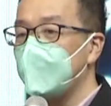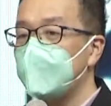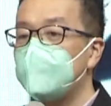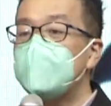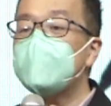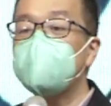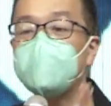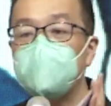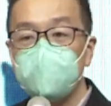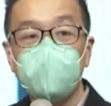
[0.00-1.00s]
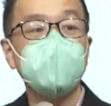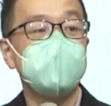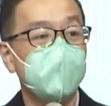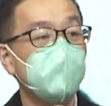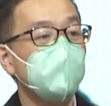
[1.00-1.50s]
你可能不会
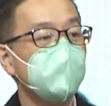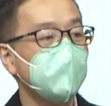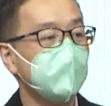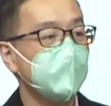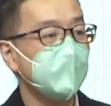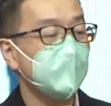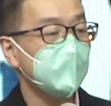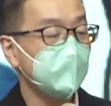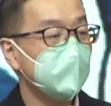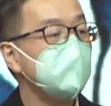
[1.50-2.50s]
教，但